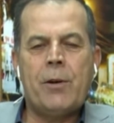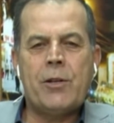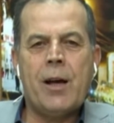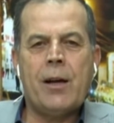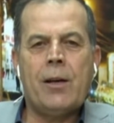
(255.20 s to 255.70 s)

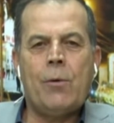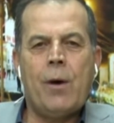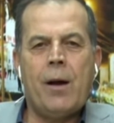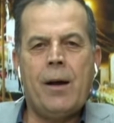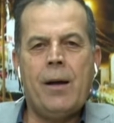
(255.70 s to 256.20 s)
المشاكل
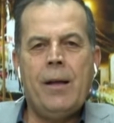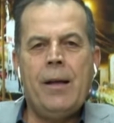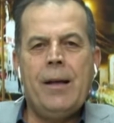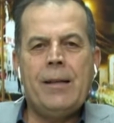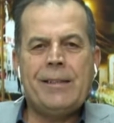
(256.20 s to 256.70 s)

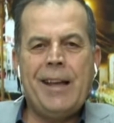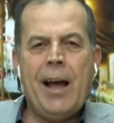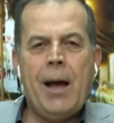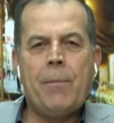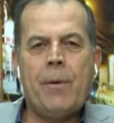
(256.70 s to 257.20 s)

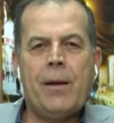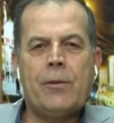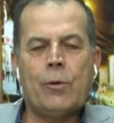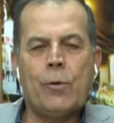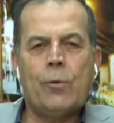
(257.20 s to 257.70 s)
واستيعاب
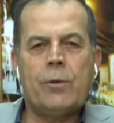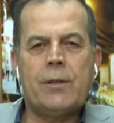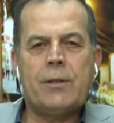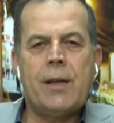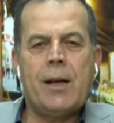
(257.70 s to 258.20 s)
الشروط
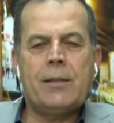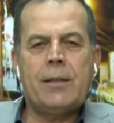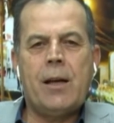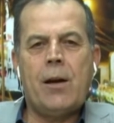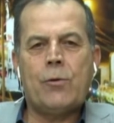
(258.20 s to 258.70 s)

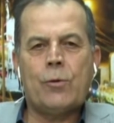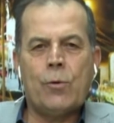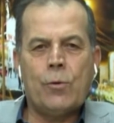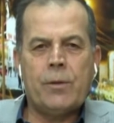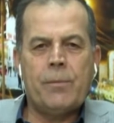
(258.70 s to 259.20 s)
السياسيه او
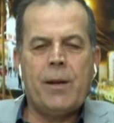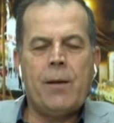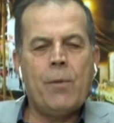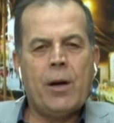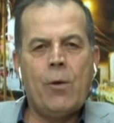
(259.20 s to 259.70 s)
شروط من
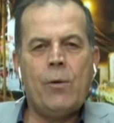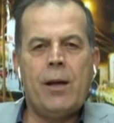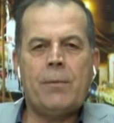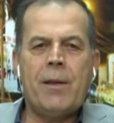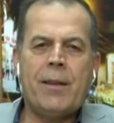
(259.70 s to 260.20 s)

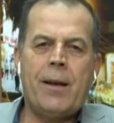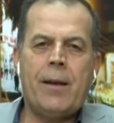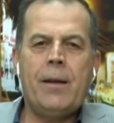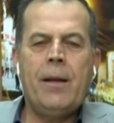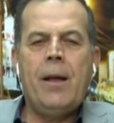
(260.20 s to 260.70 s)
المكونات
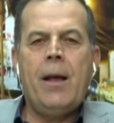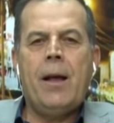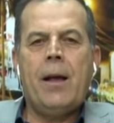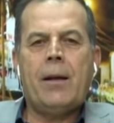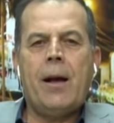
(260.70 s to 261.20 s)
مثلا
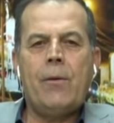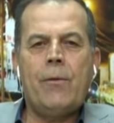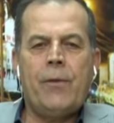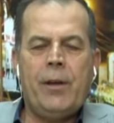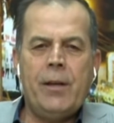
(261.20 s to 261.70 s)
آه،
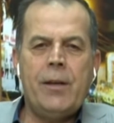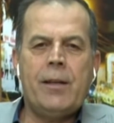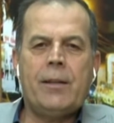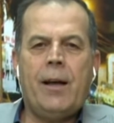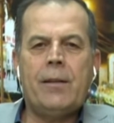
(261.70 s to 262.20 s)
كانوا في حين
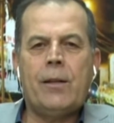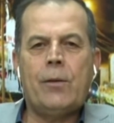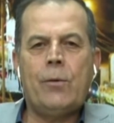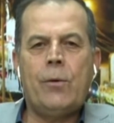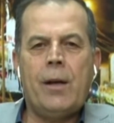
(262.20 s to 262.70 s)

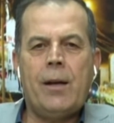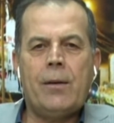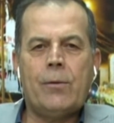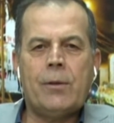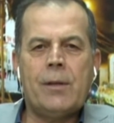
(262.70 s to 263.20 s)
يتحدثون
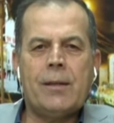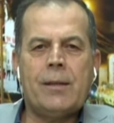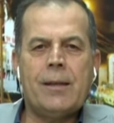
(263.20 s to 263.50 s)
الكتلة